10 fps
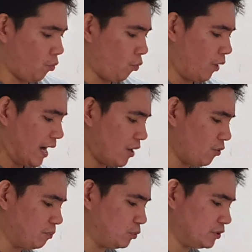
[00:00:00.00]

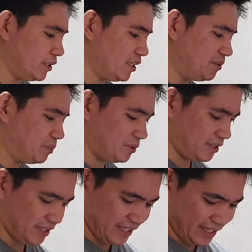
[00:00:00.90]
Wow! Puting
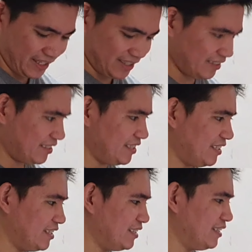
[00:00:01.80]
puti! Ang
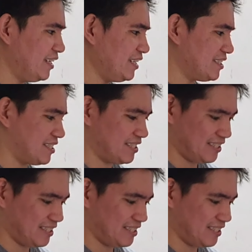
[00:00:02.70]
kinis!